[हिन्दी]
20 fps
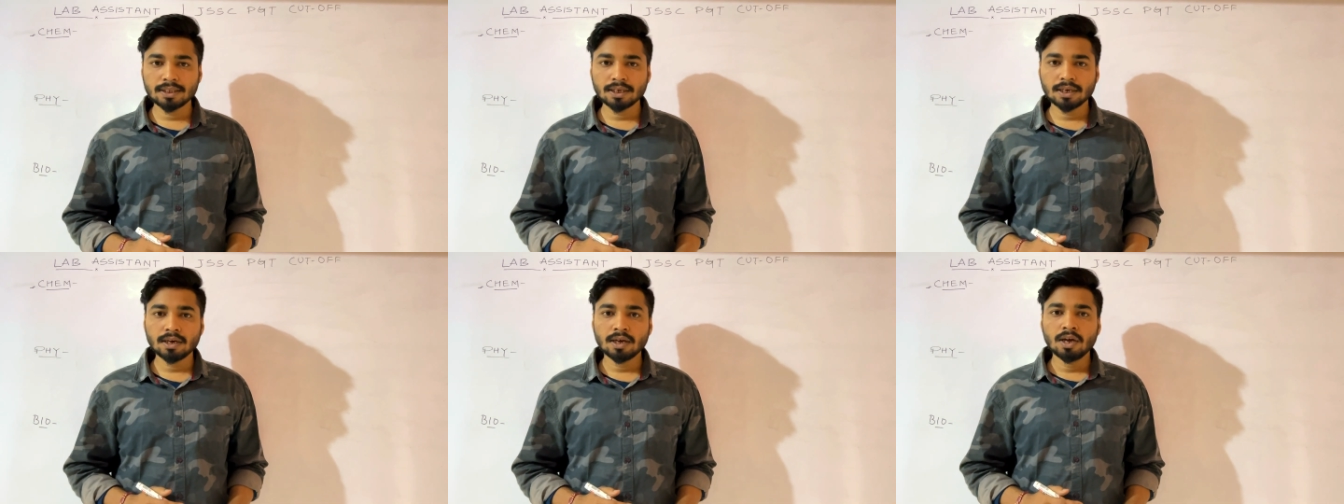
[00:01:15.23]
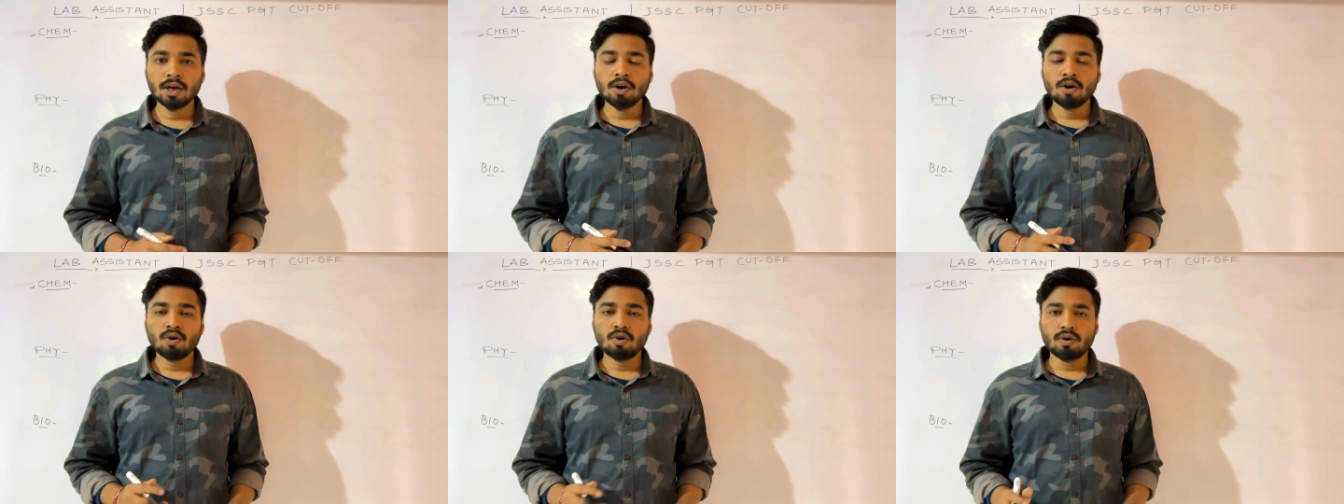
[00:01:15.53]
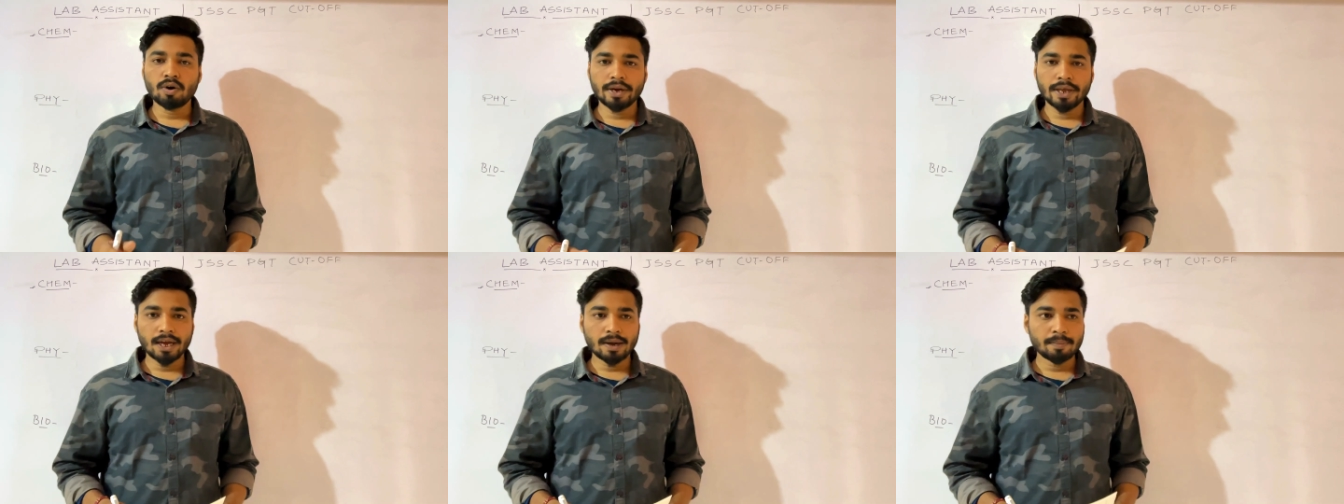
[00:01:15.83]
थे
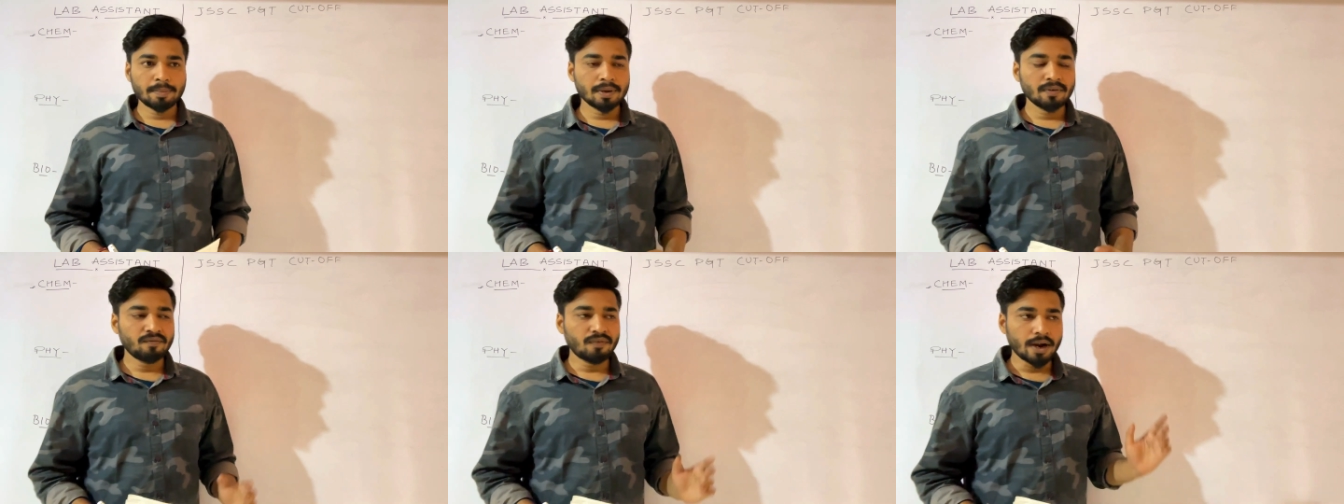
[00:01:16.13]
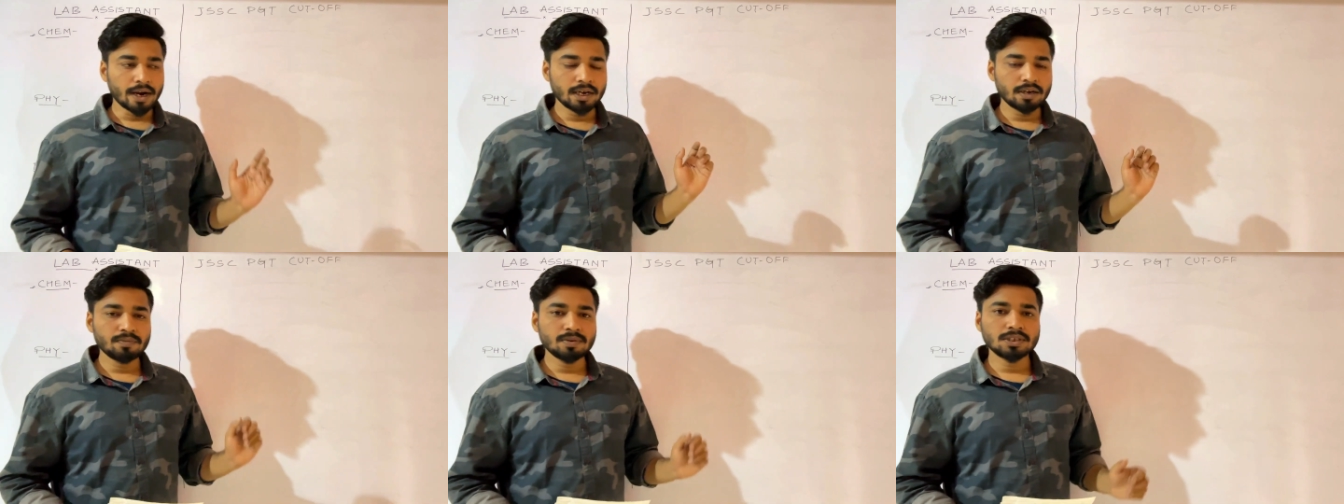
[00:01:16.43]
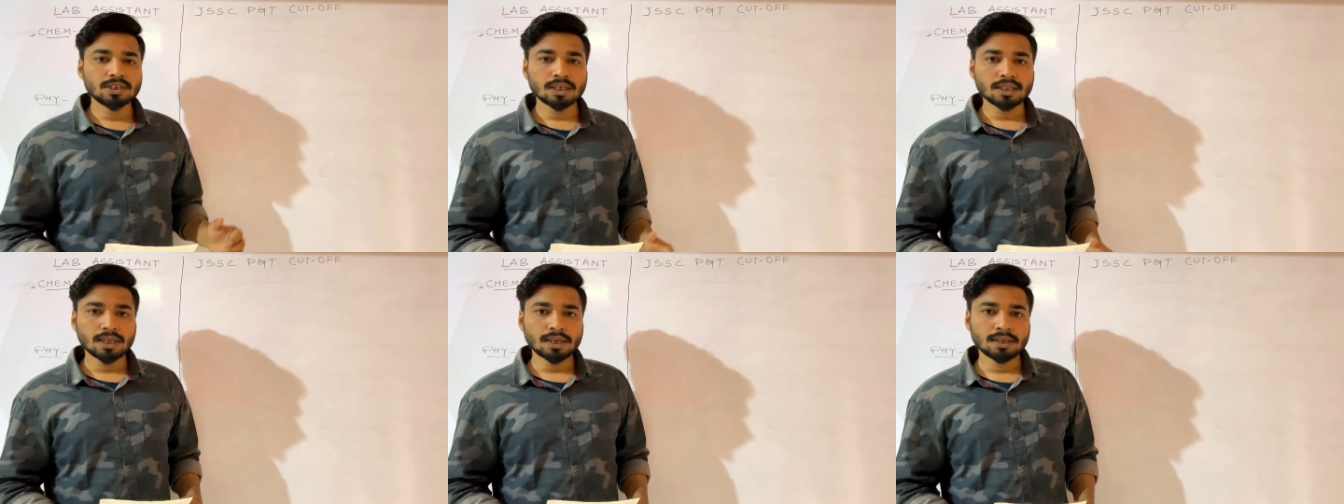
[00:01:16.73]
और यहाँ पे फाइट भी
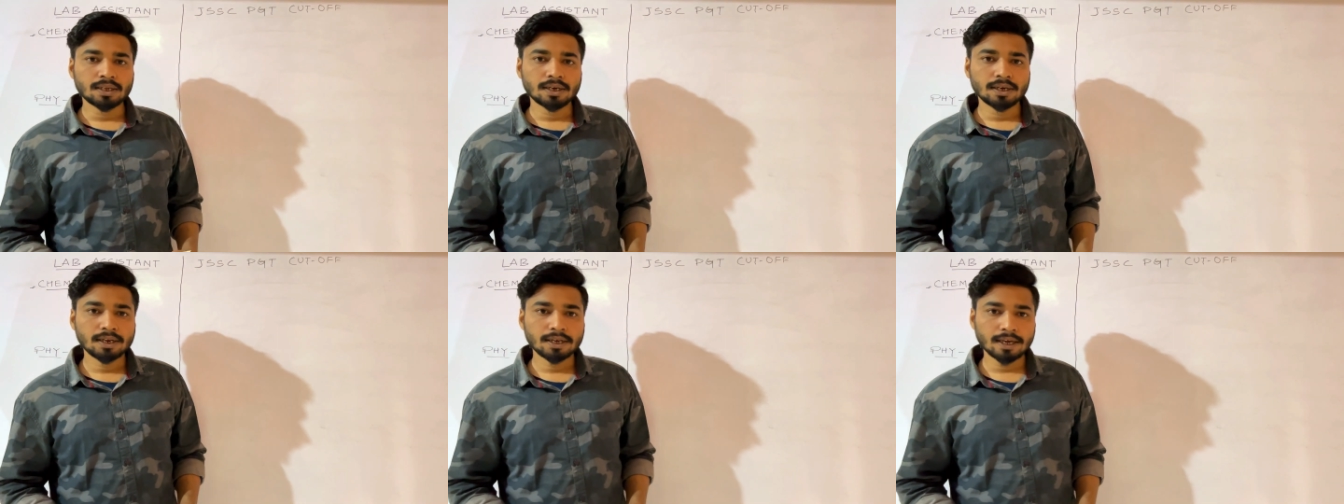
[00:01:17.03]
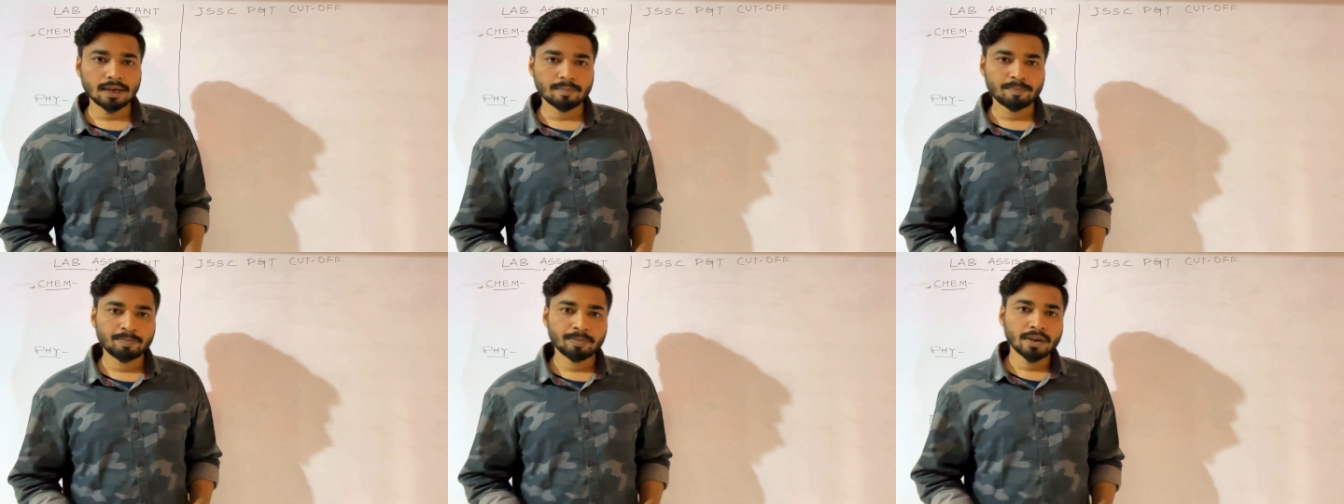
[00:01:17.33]
ज़्यादा था ठीक है